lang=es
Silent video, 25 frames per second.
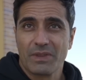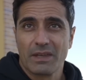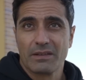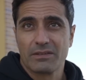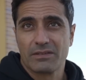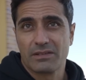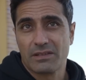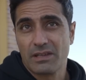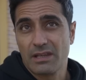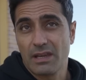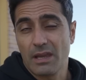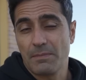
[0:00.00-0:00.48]

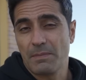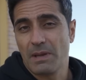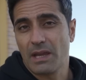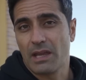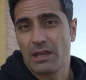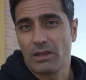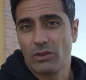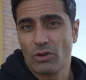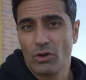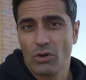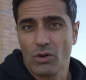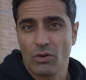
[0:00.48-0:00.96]
sí que me
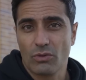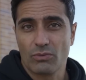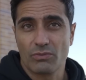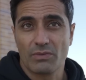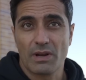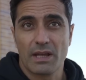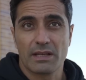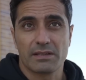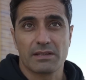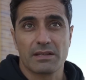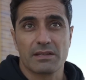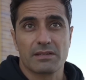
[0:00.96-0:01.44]
quedo con
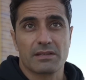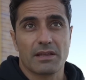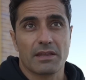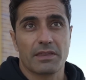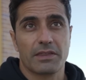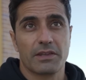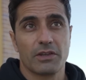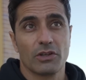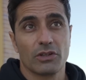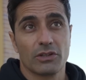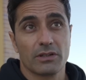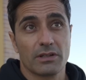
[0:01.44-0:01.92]
una
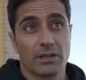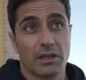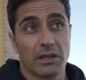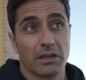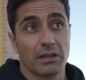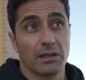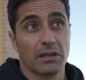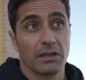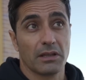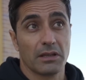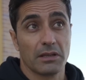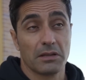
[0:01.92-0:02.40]
sensación
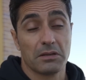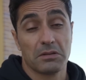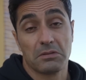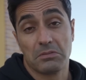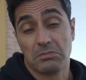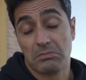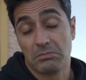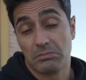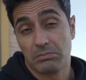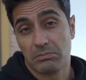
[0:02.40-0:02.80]
que